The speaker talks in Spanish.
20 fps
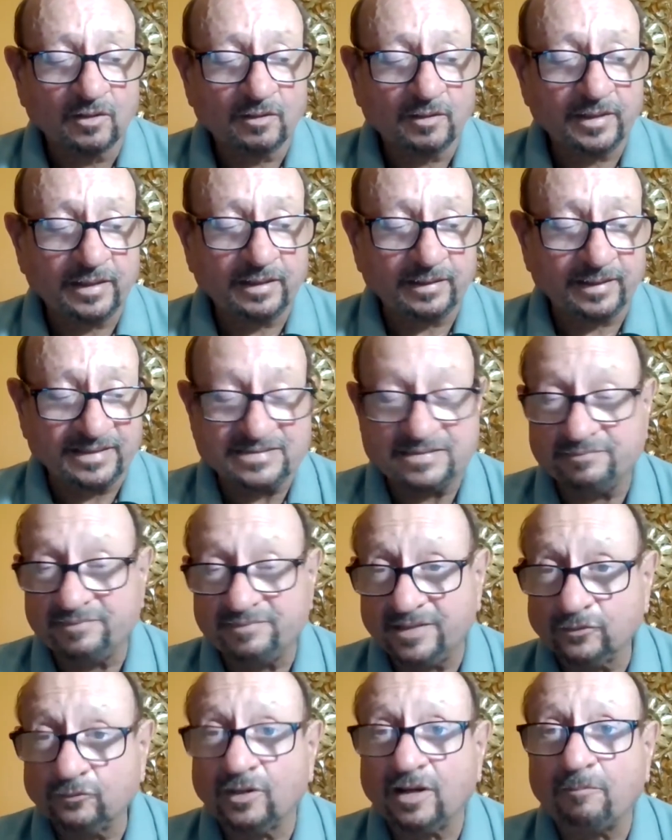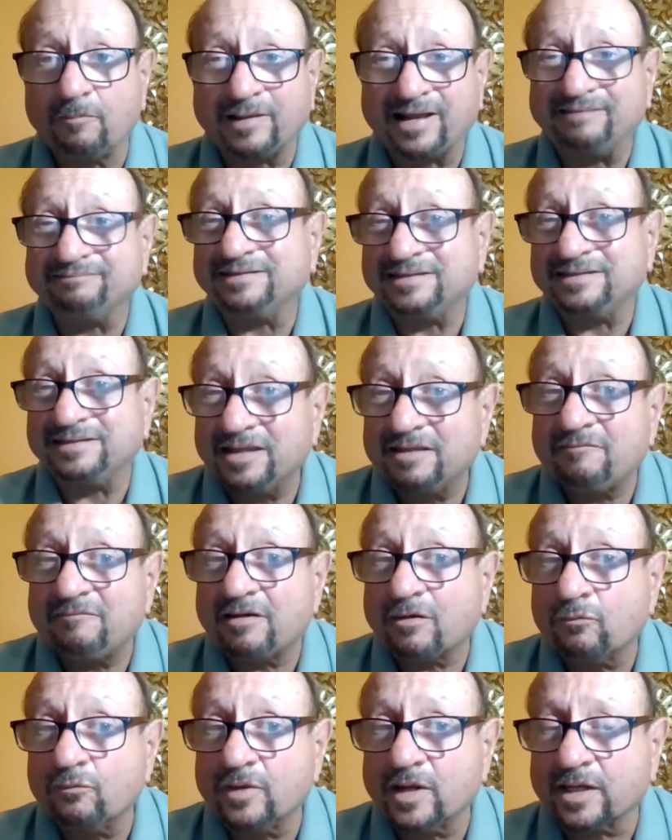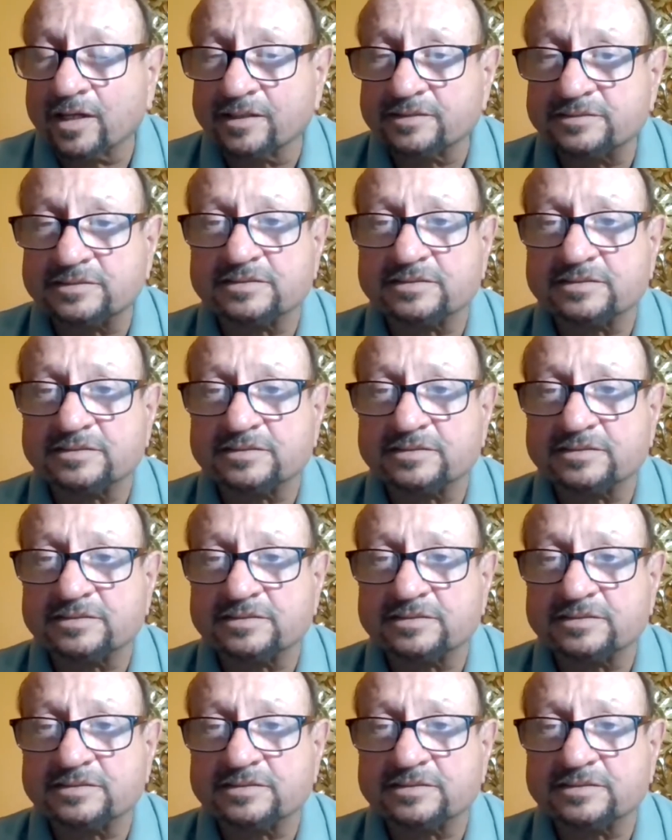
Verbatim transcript: eh, recibiendo la cantidad de vacunas que